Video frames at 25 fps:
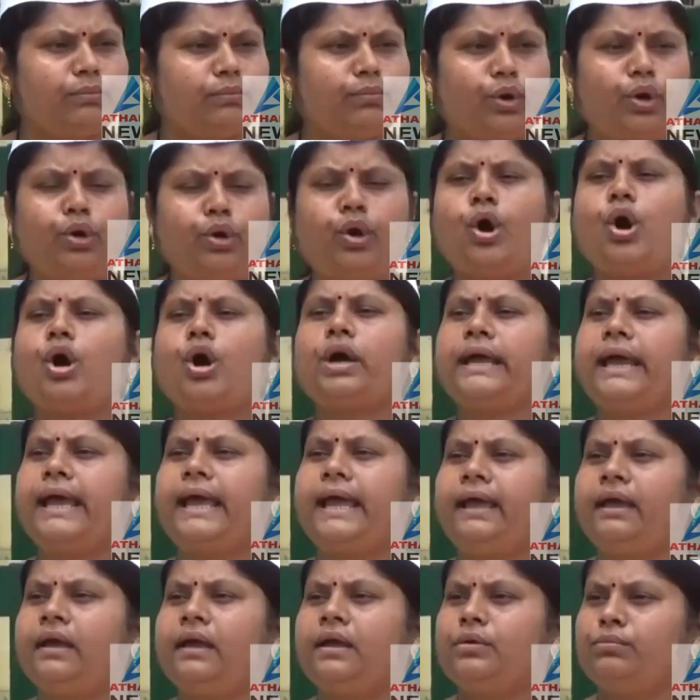वो लोग
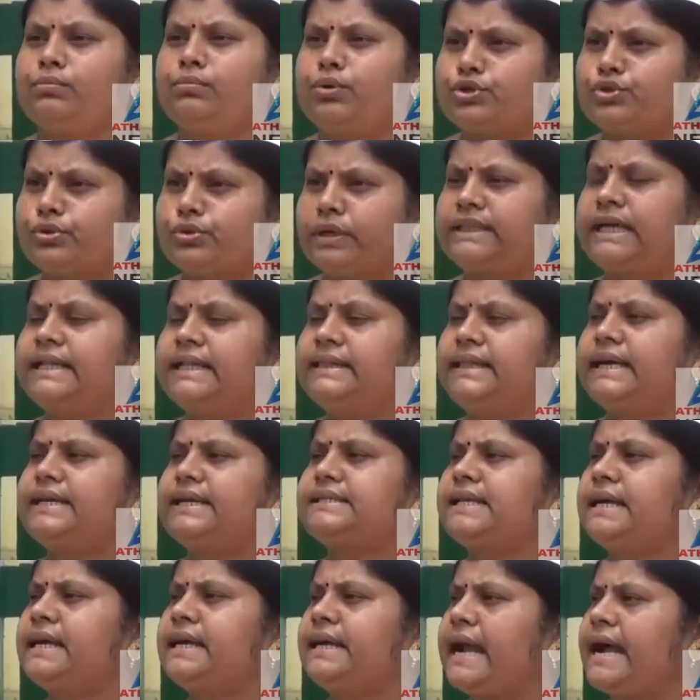हैं वो स्वतंत्रता
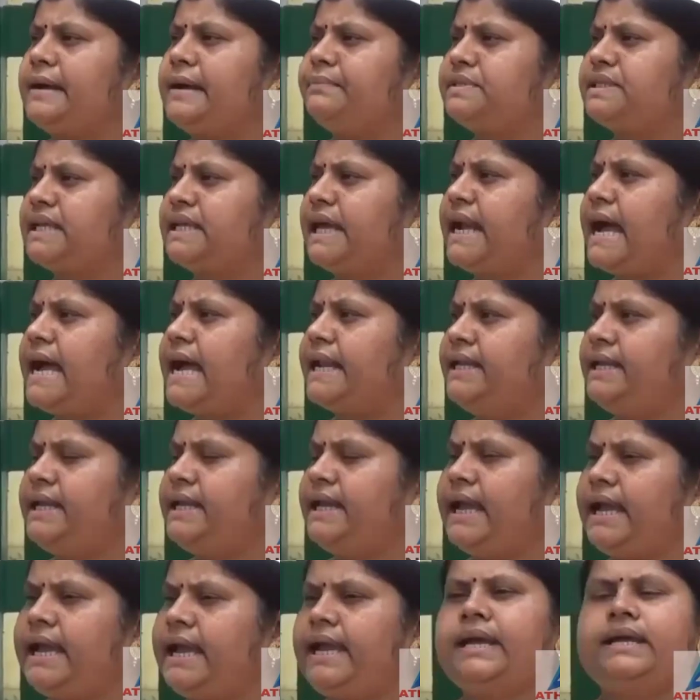संग्राम सेनानी
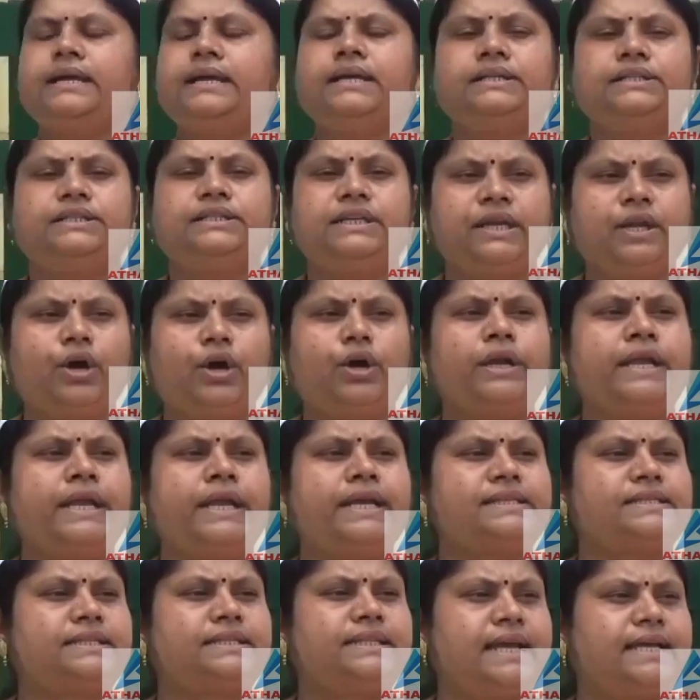हैं
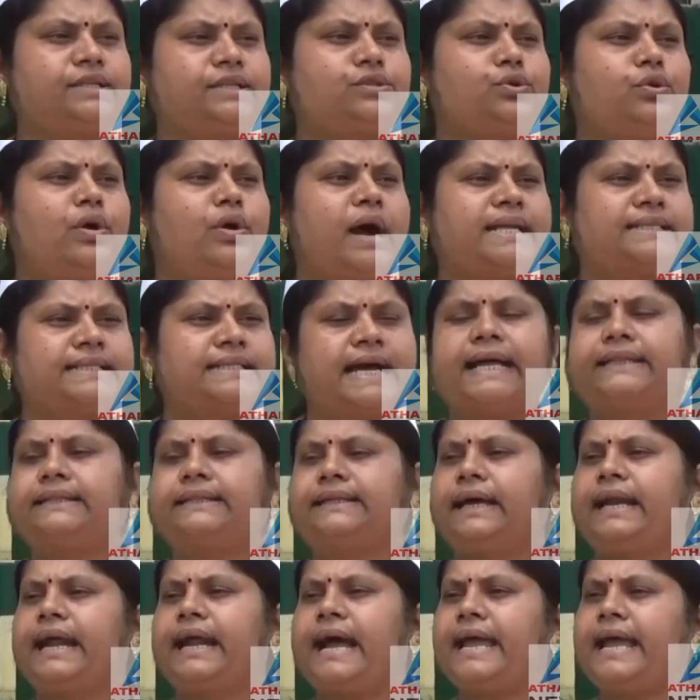जिन्होंने इस देश को
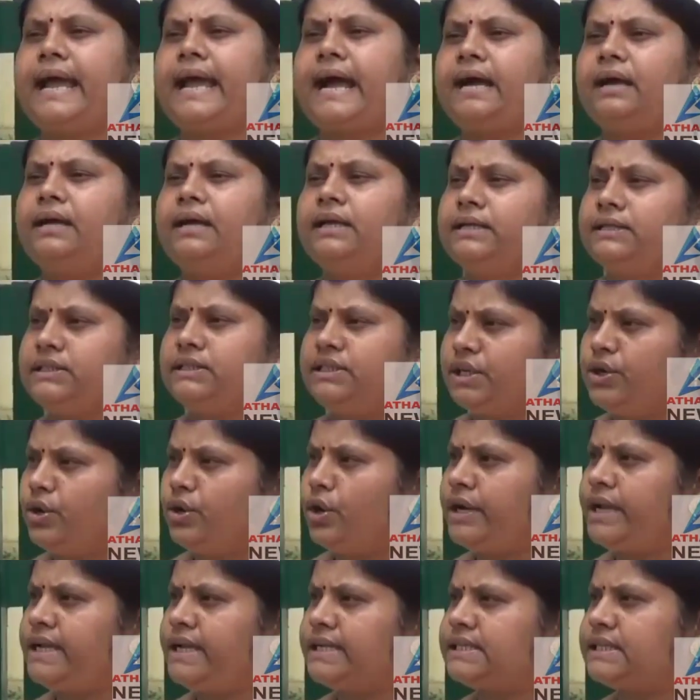आज़ाद कराया
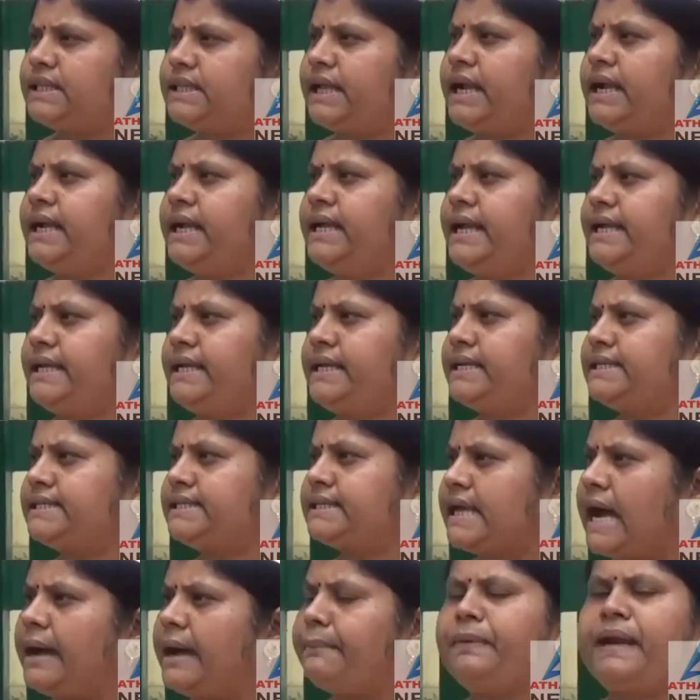जिन्होंने इस तिरंगे की
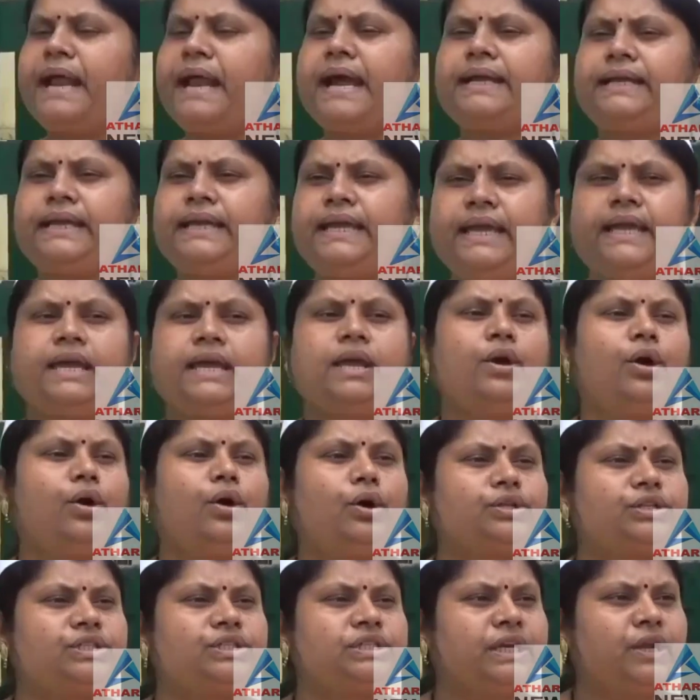स्थापना की
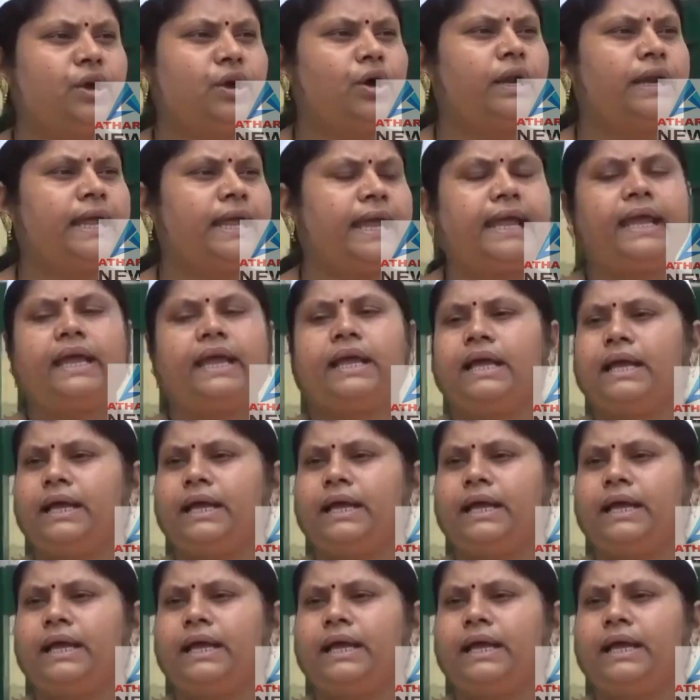और जिन्होंने